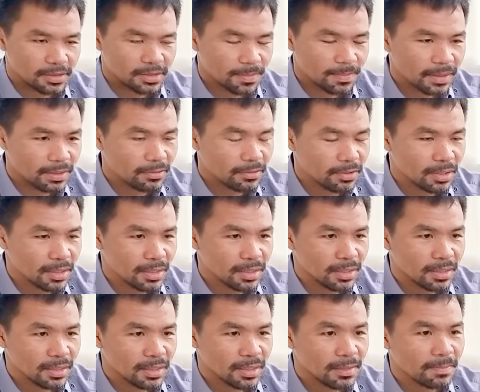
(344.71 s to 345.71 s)
Sabado
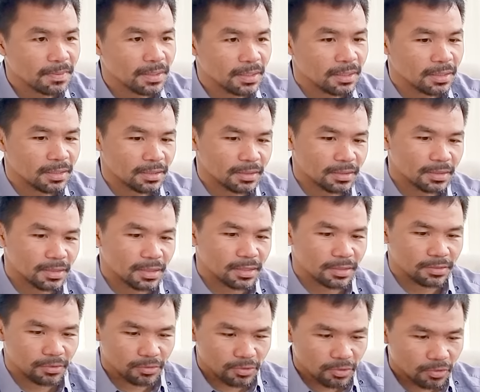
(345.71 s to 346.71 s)
ng gabi,
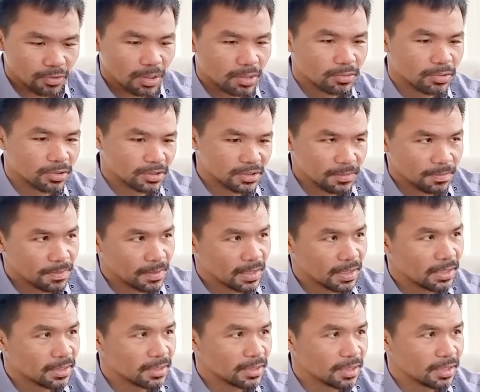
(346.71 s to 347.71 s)
nagtutuga ako ng
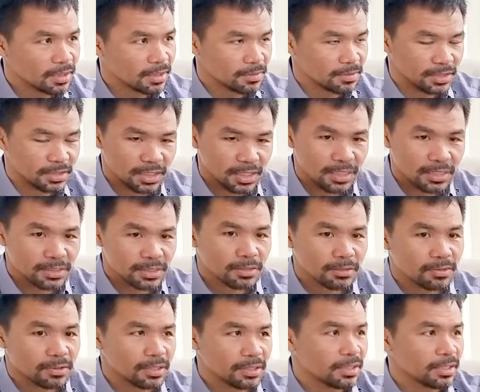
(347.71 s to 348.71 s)
sampagita. Tapos
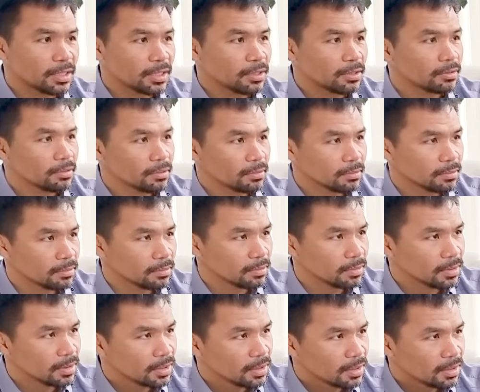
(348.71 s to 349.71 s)
inaalisan ko ng tinik yung
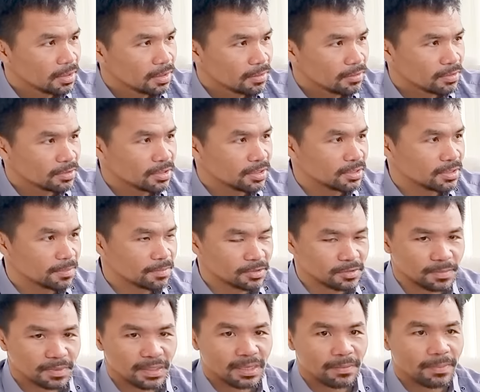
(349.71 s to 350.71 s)
roses.
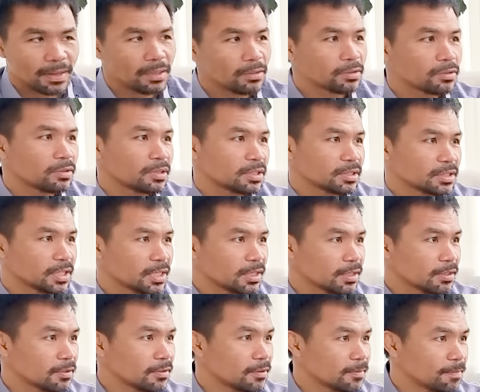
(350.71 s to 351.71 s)
Tapos binabalot ko ng
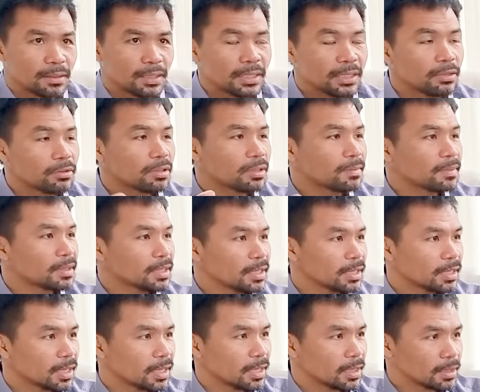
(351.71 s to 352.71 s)
dyaryo. Linggo ng
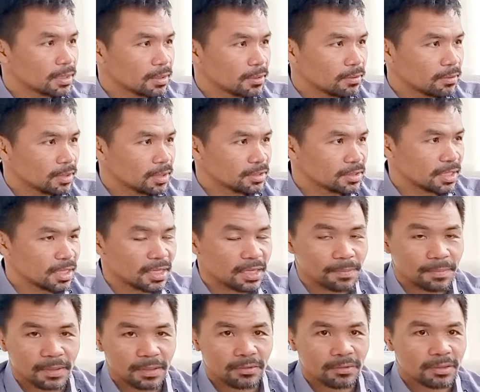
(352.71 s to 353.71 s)
madaling araw, nasa
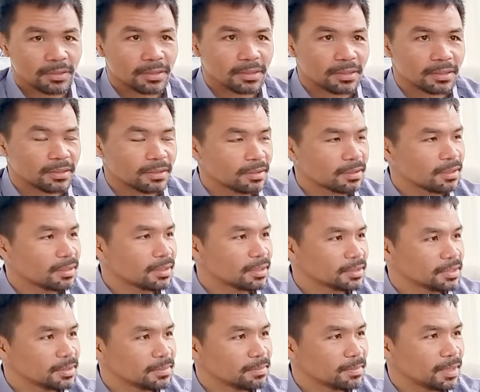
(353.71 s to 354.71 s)
harapan ako ng uh,
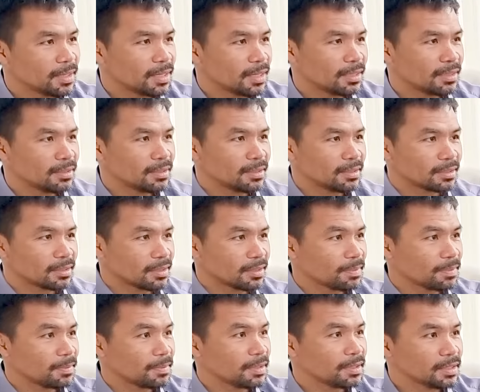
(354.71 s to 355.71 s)
simbahan.
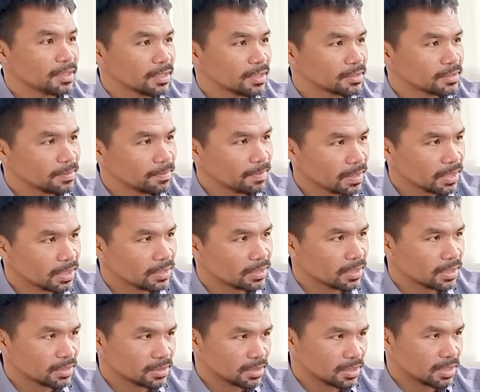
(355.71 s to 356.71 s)
Nagbibinta ng
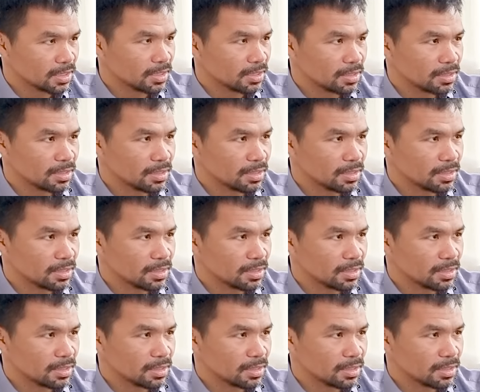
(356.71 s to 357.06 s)
sampagita at saka